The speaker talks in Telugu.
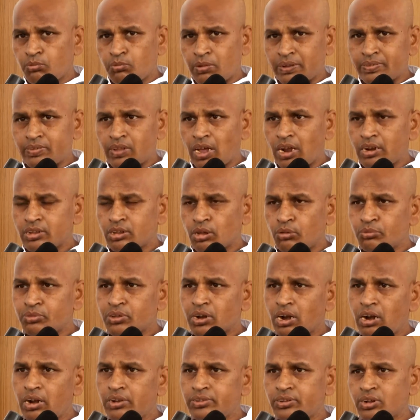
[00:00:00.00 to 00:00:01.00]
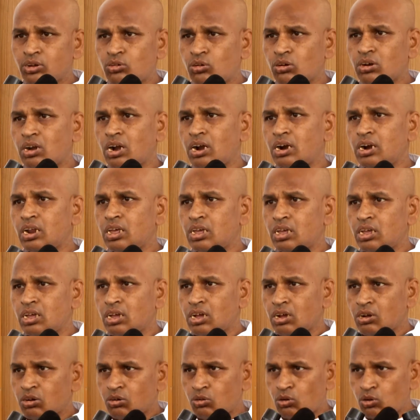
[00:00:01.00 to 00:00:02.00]
పద్నాలుగు సంవత్సరాల నుంచి కొట్లాడి
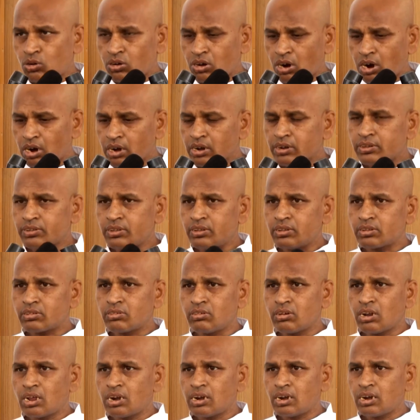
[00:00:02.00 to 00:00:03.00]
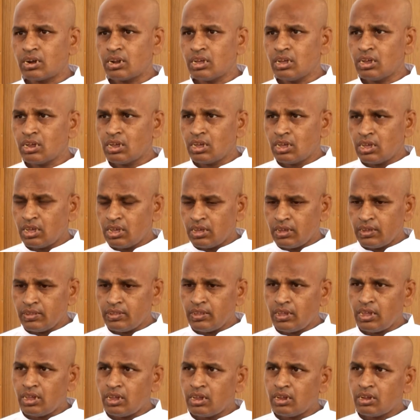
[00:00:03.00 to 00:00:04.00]
కోర్టు ఆర్డర్స్ తీసుకున్నానండి
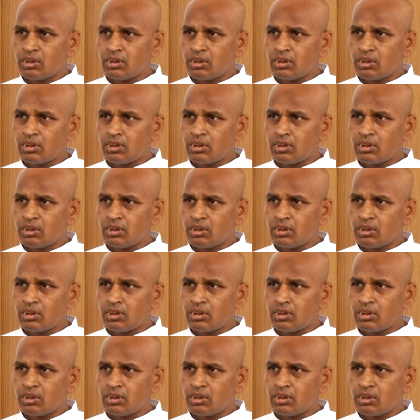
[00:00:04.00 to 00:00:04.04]
ఇది